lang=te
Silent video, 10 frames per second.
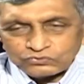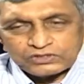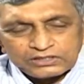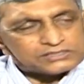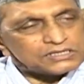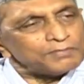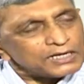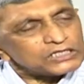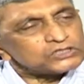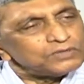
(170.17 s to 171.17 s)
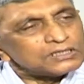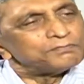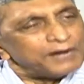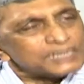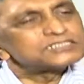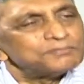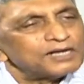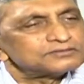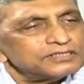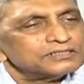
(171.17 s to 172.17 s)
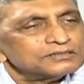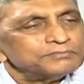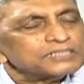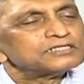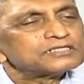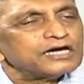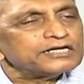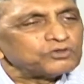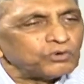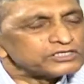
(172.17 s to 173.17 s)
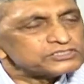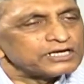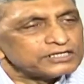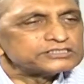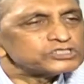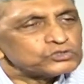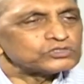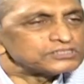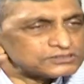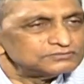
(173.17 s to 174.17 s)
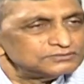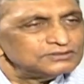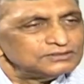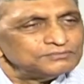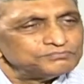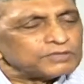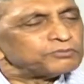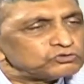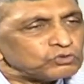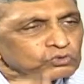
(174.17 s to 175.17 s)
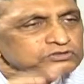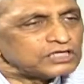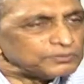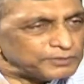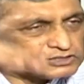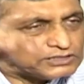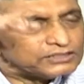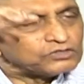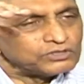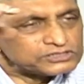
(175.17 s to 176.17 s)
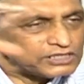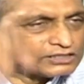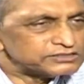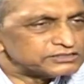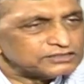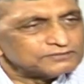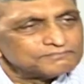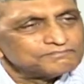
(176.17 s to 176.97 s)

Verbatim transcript: ఊరికే సమానత్వం అన్న భాష మాట్లాడి పేదరికాన్ని కొనసాగించే సోషలిజం ప్రభుత్వ గుత్తాధిపత్యాన్ని కొనసాగించి